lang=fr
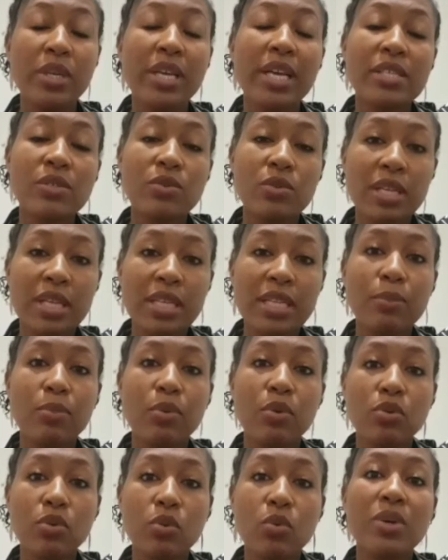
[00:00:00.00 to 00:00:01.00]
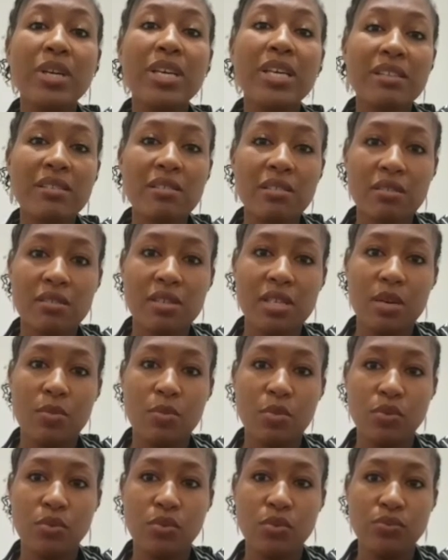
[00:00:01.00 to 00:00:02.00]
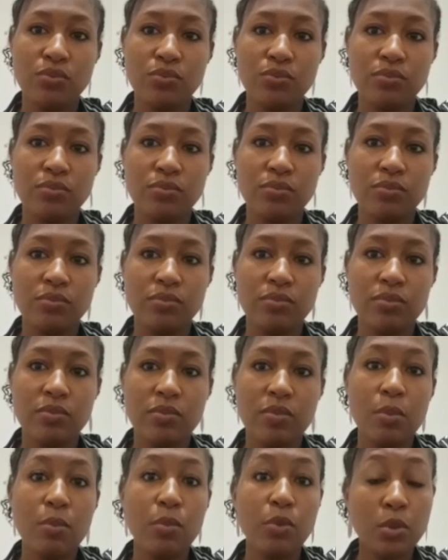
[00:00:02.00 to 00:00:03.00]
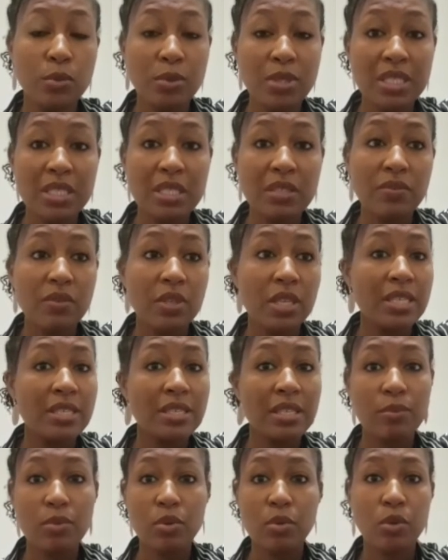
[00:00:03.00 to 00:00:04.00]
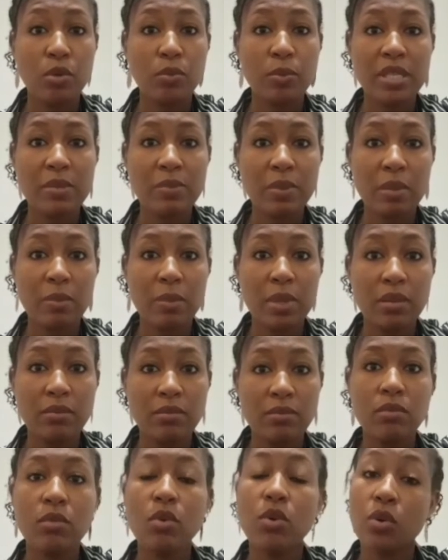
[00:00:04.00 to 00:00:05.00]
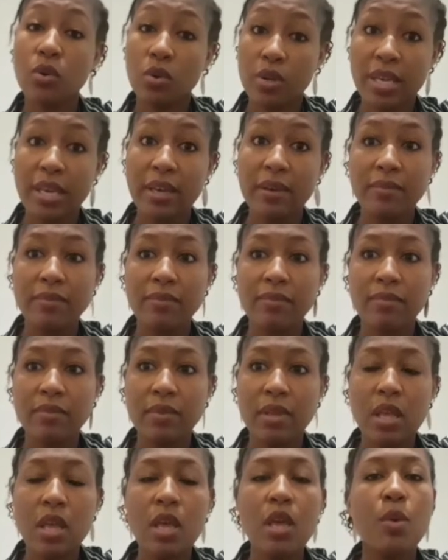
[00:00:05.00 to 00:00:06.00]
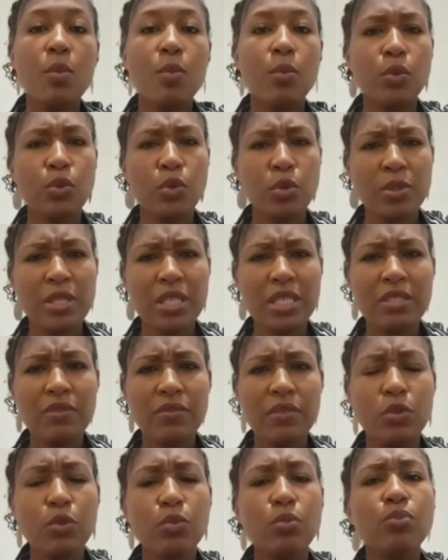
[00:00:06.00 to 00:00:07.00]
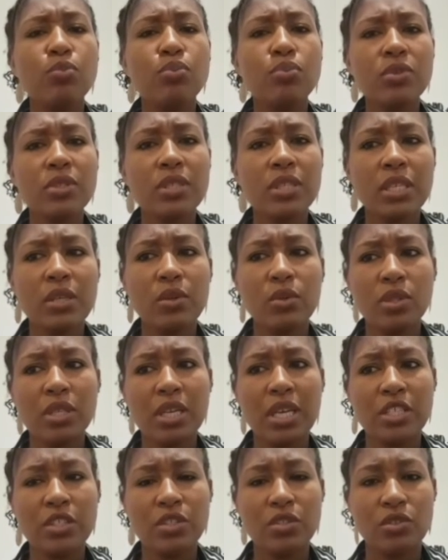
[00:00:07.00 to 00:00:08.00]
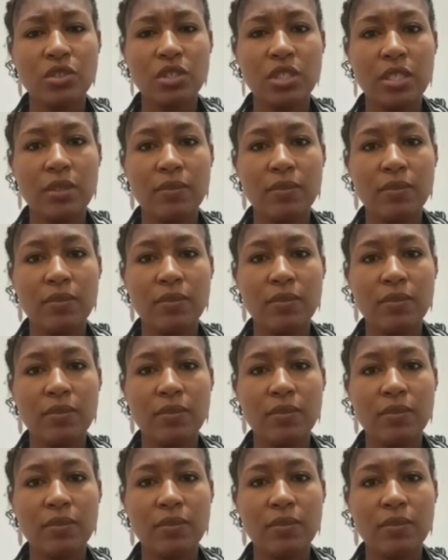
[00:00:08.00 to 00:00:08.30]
résultats dépendront essentiellement de vous. Mon objectif est simplement de m'exprimer Ok. Mon objectif est de pousser l'autre à changer.